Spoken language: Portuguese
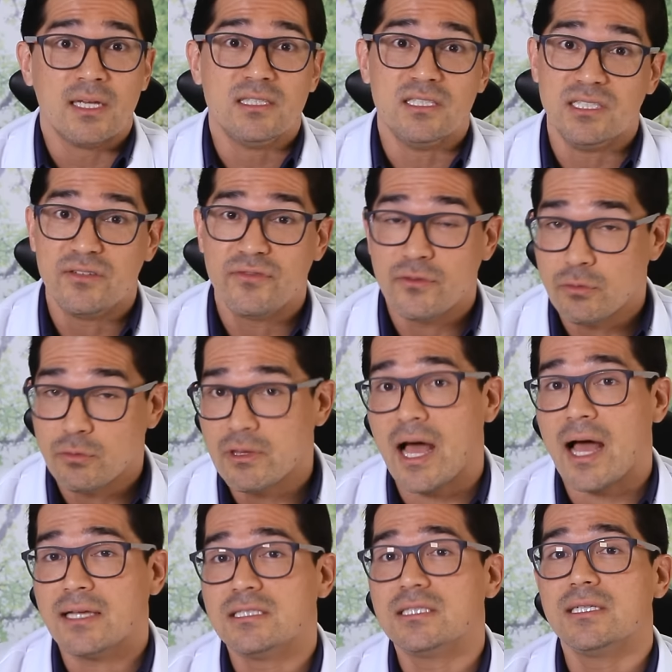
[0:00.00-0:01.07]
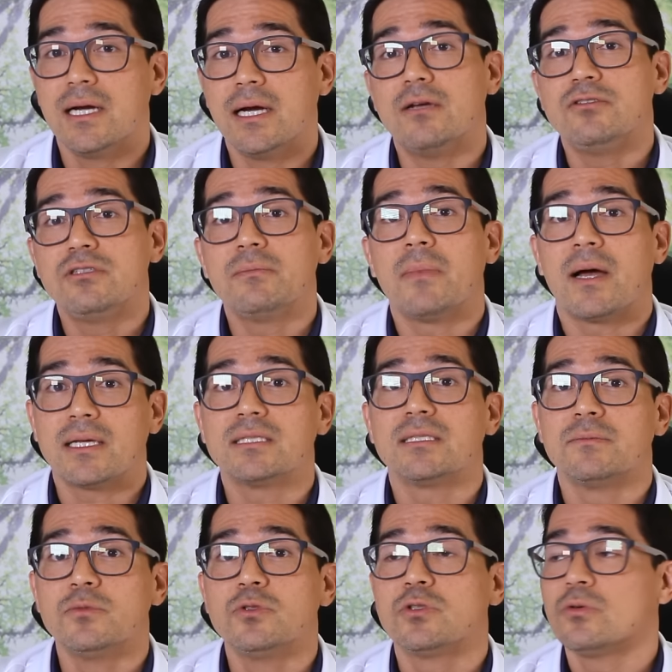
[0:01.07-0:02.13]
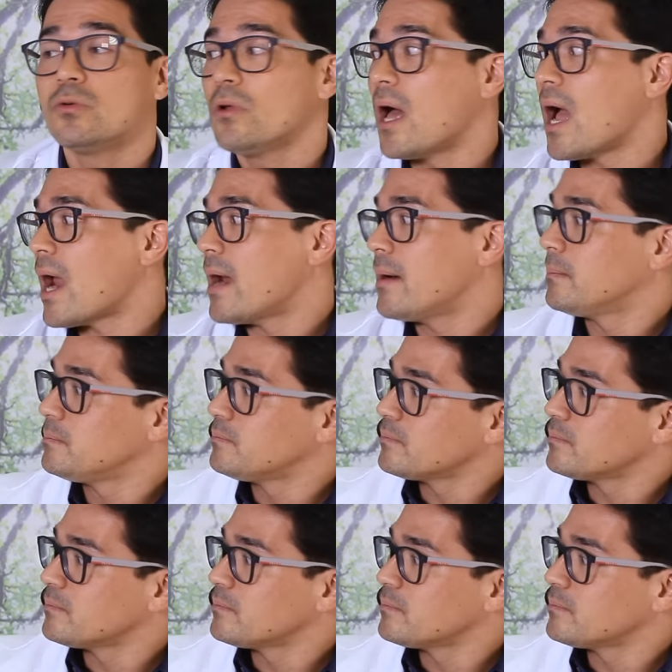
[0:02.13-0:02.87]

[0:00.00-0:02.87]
de dificuldade de ganho de massa muscular.